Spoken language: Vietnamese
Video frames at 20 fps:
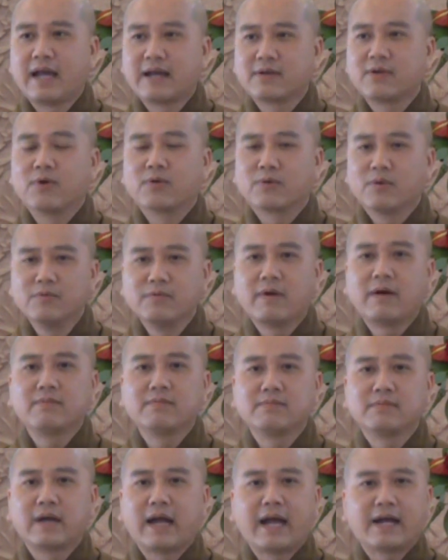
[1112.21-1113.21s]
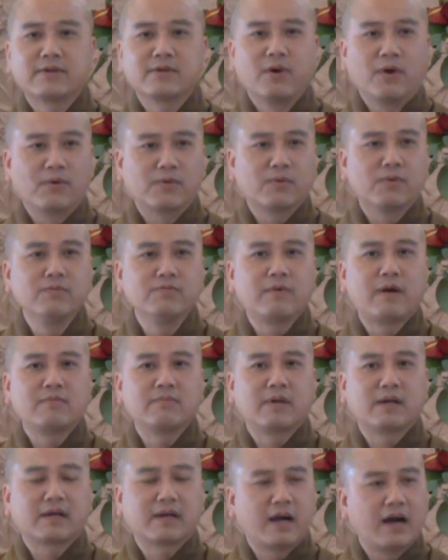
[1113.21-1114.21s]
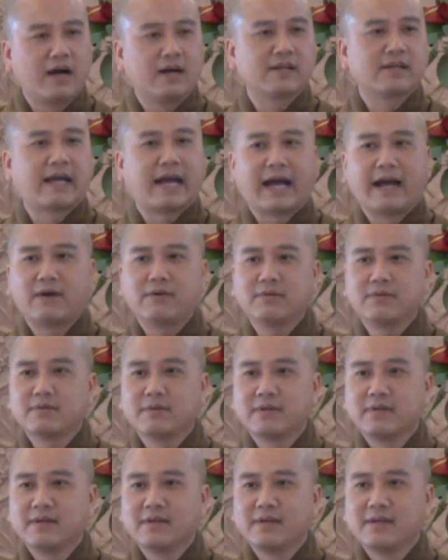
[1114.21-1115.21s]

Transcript: ăn đồ cúng vong ăn đồ cúng vong là khờ khảo